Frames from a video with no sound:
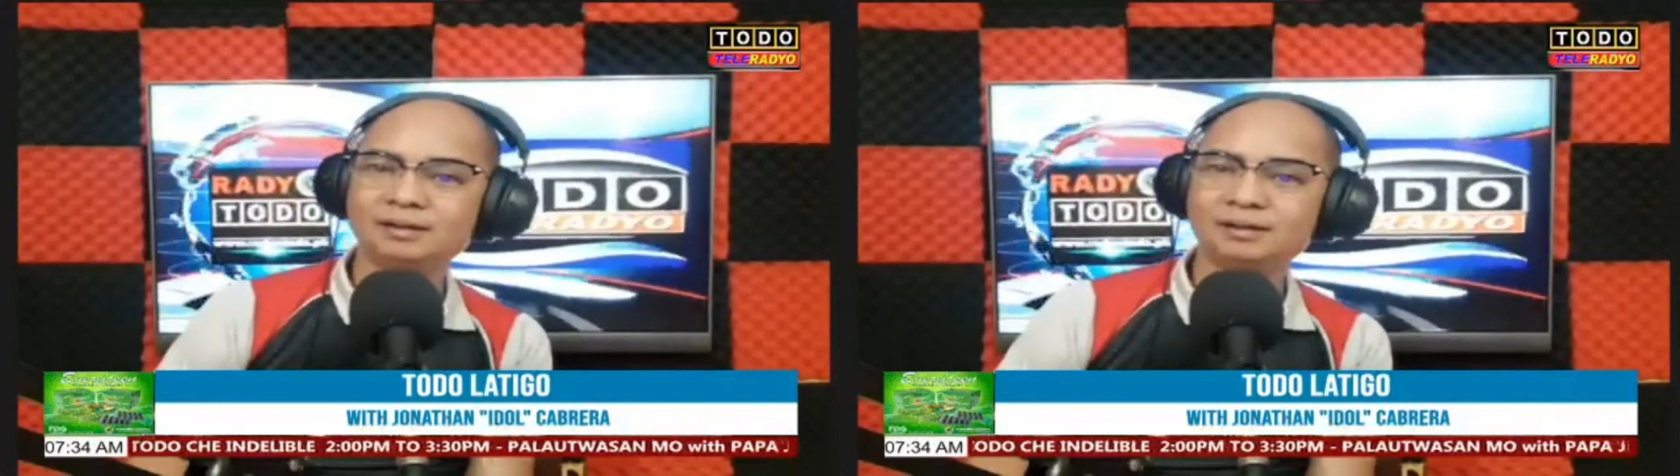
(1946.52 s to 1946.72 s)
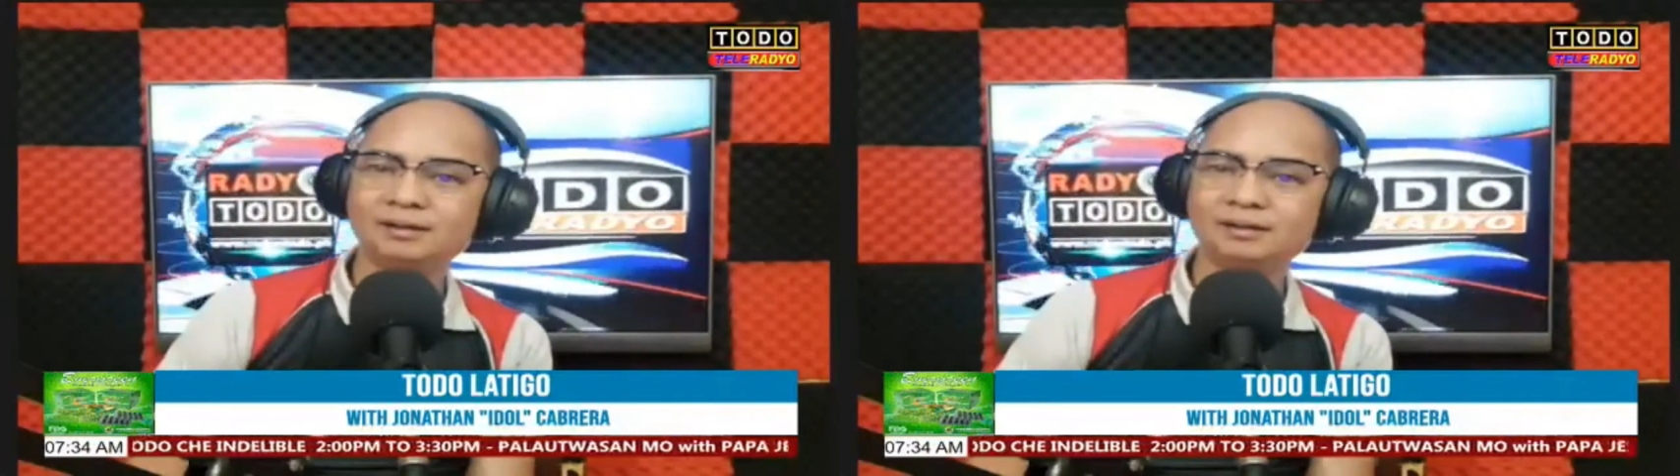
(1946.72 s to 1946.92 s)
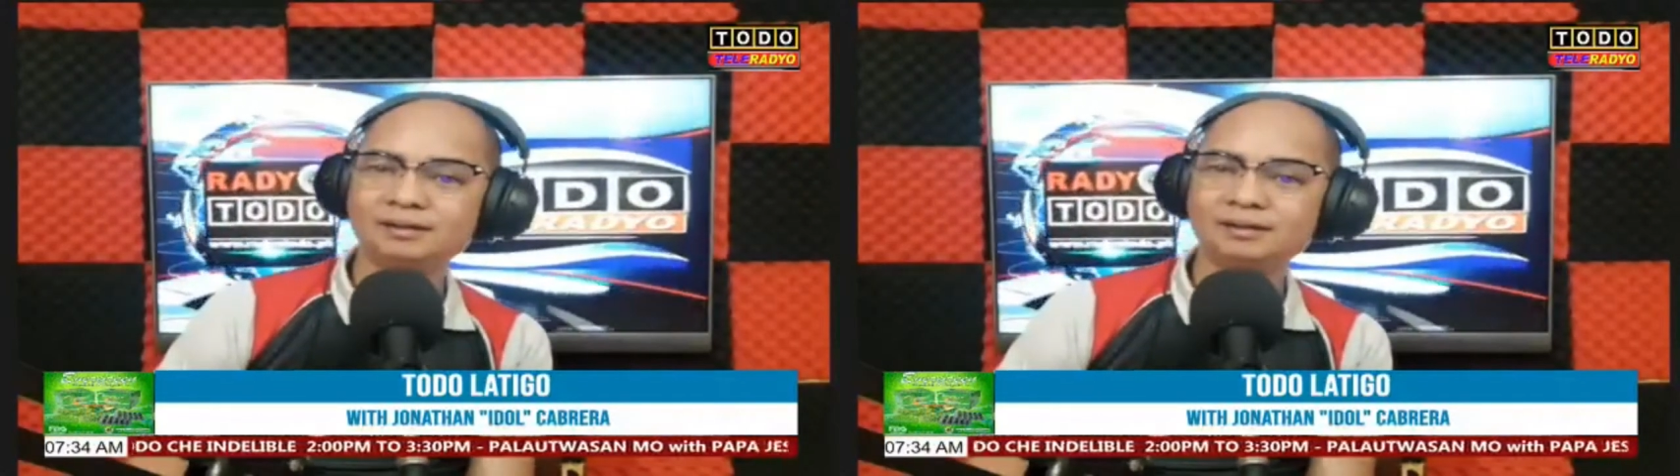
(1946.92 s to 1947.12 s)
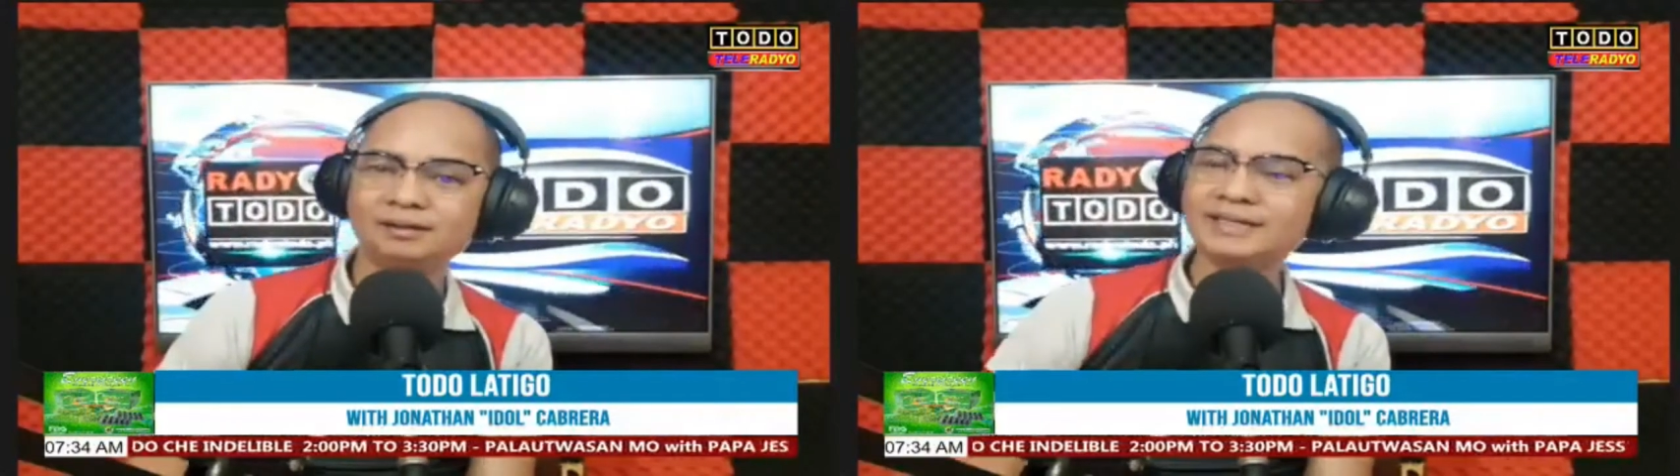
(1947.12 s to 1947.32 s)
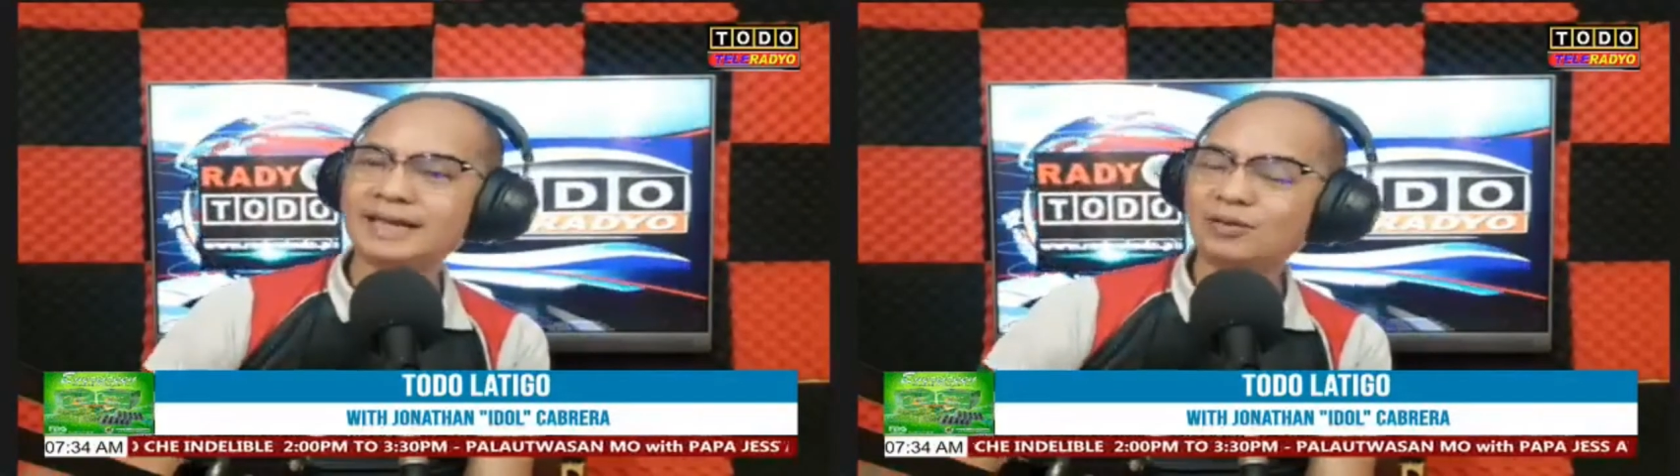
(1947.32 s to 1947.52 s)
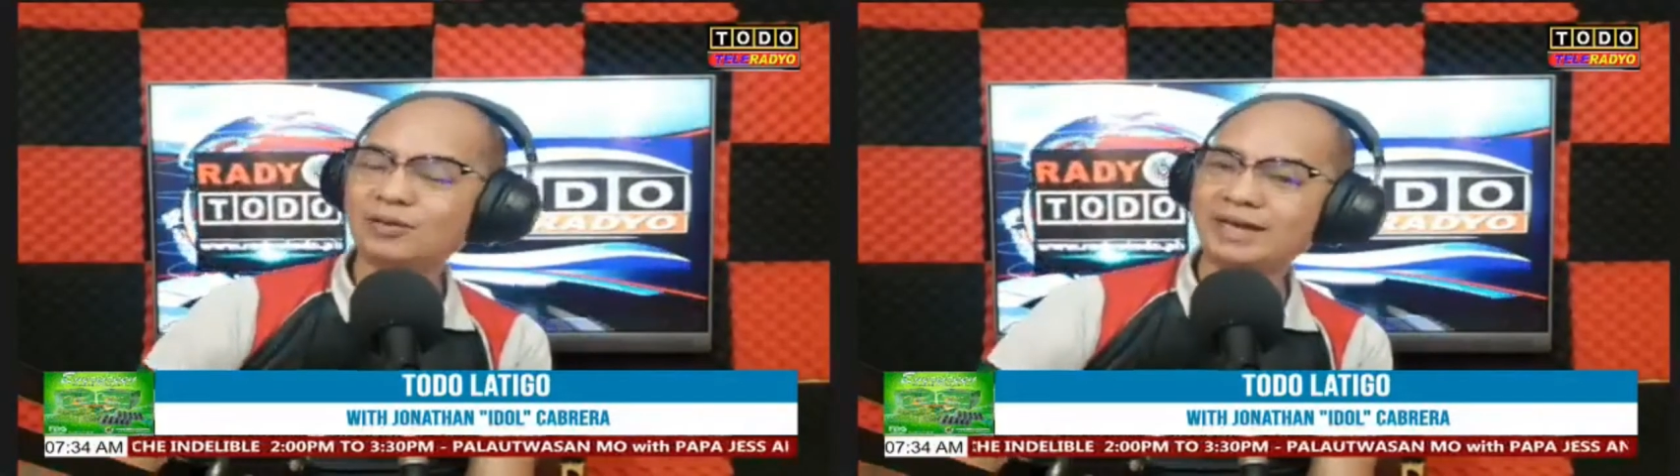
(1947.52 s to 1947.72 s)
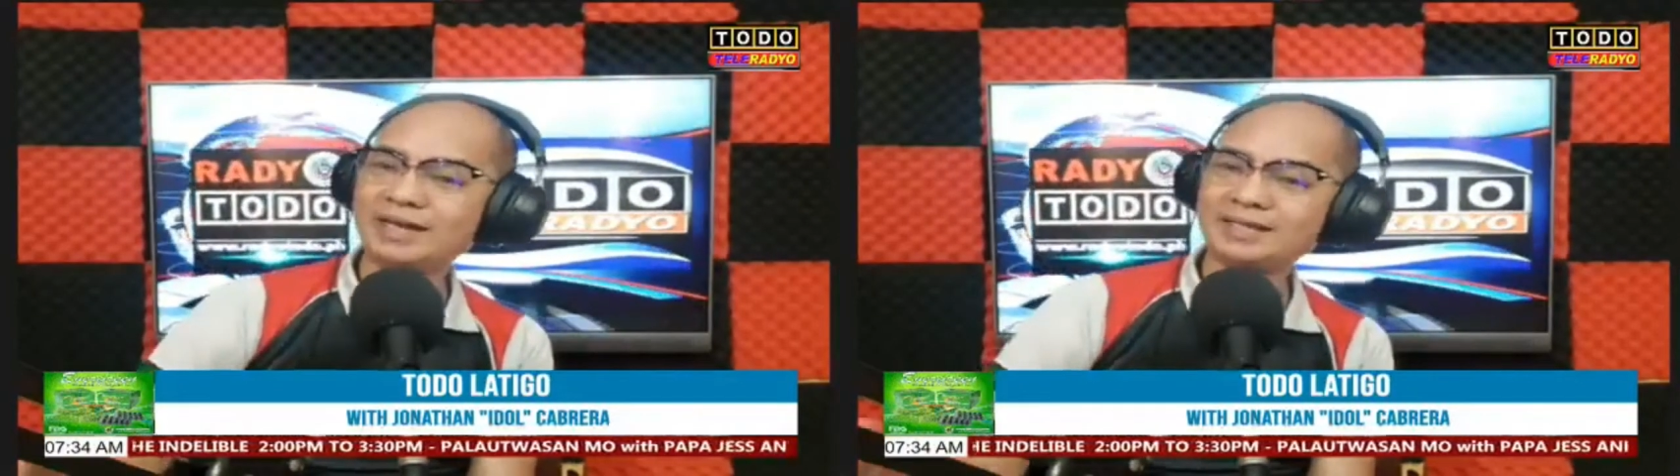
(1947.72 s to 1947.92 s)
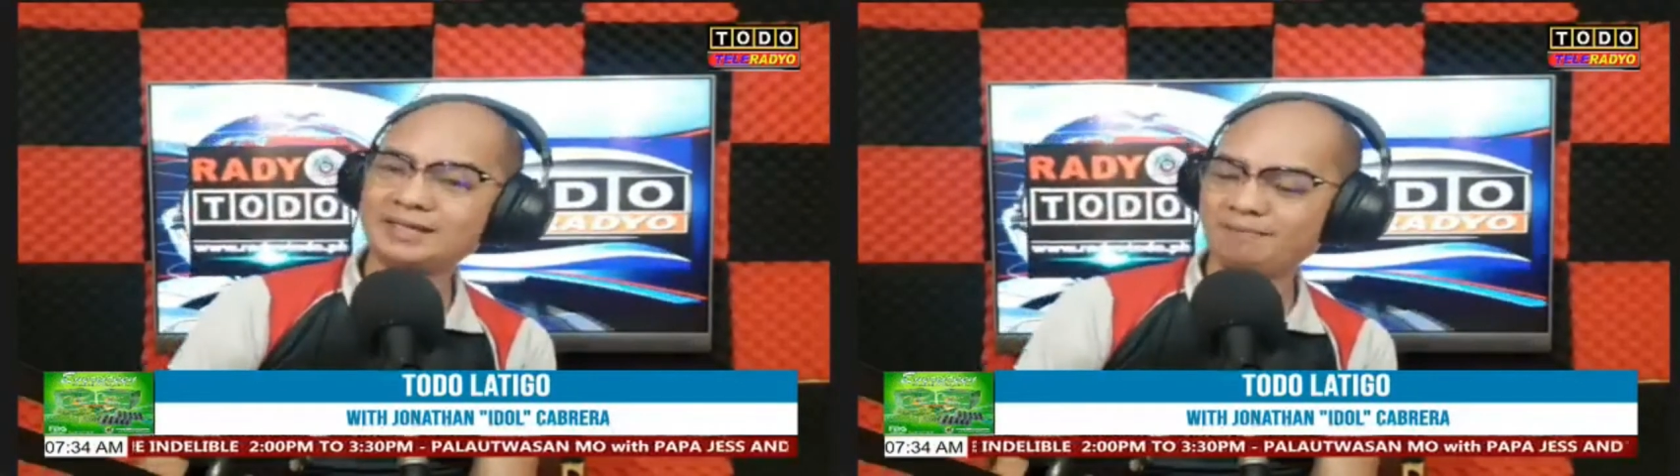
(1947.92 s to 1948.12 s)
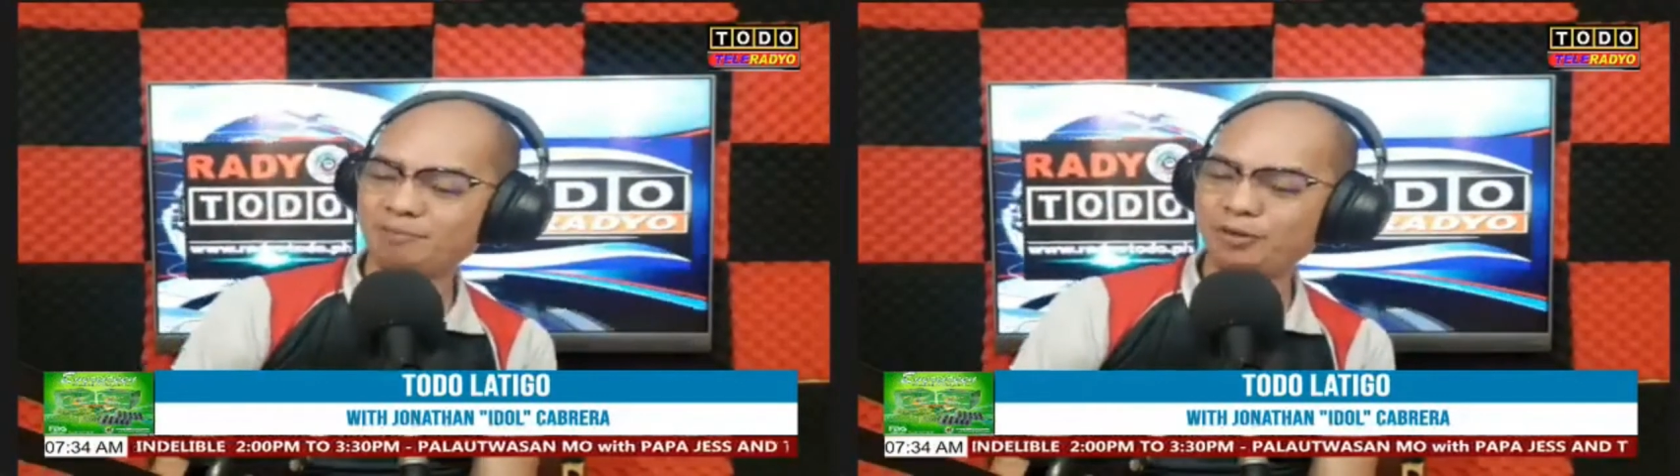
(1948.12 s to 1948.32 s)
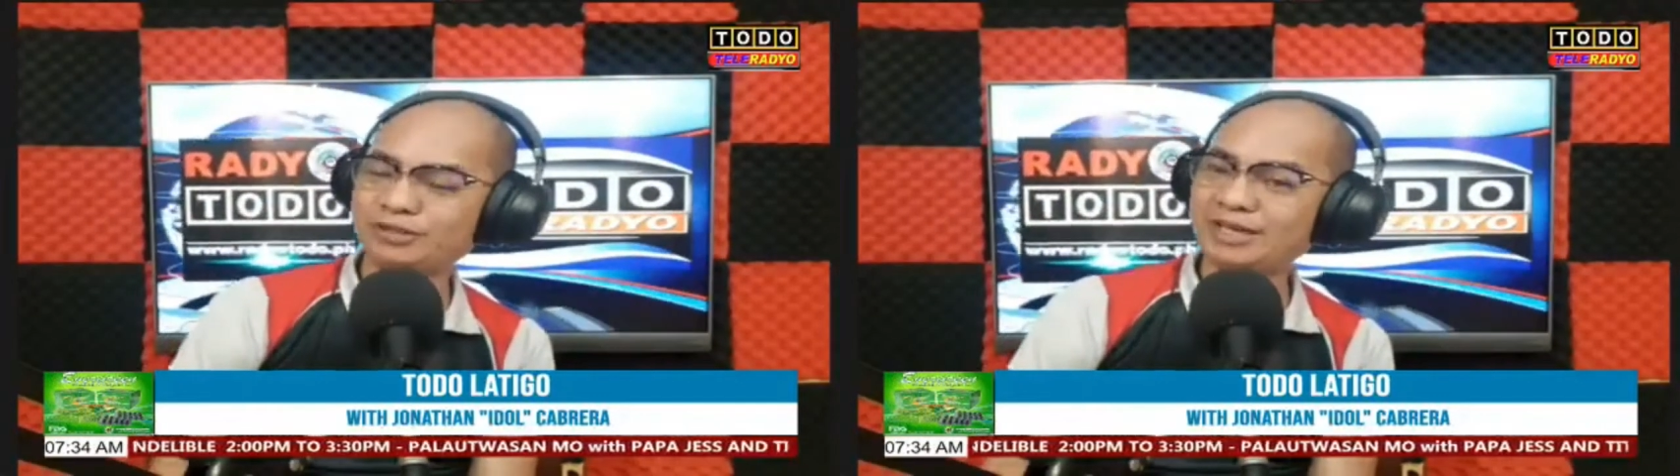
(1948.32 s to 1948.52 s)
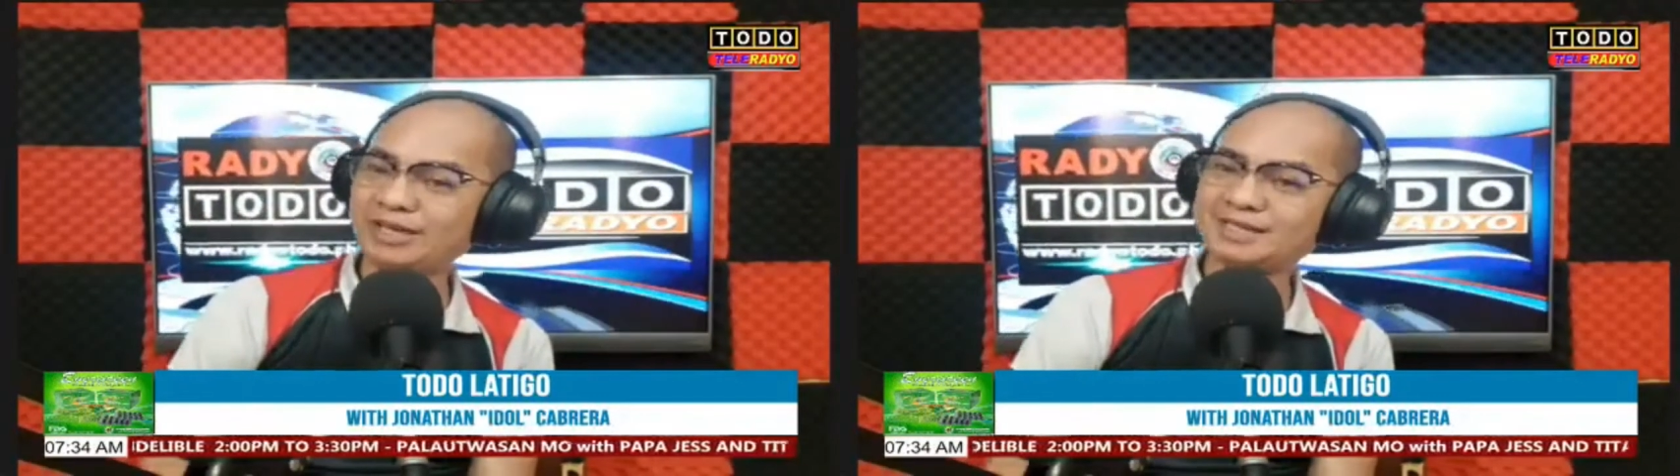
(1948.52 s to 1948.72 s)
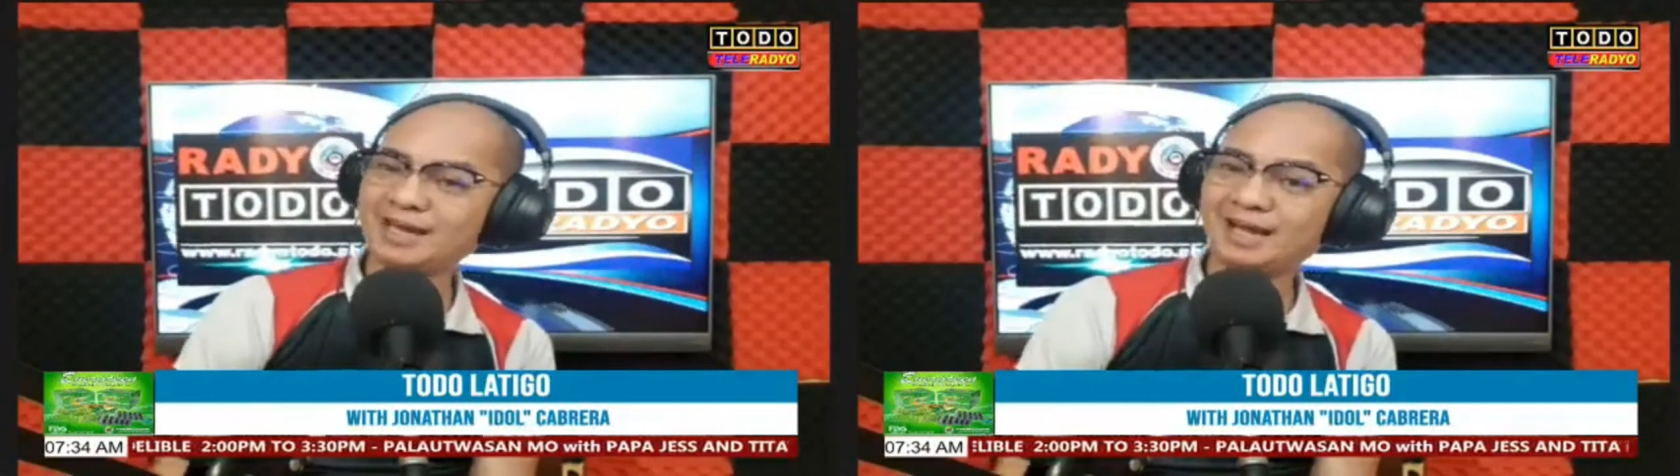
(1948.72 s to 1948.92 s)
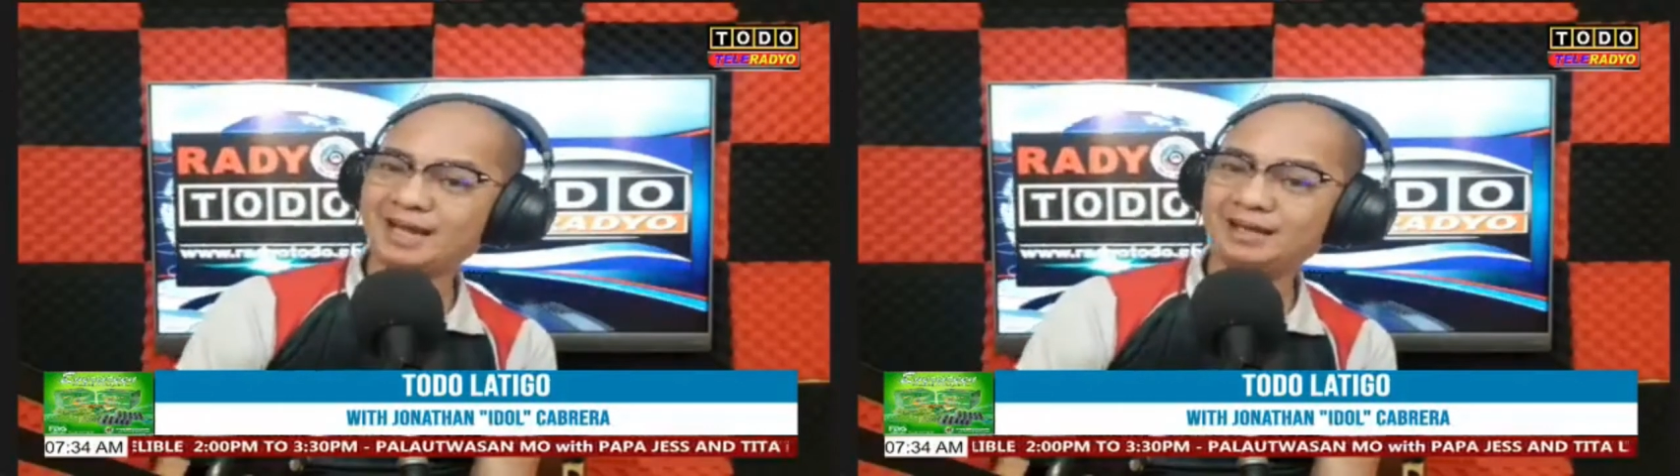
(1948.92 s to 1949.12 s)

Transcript: Ginasite ko gani as example, Chiesa,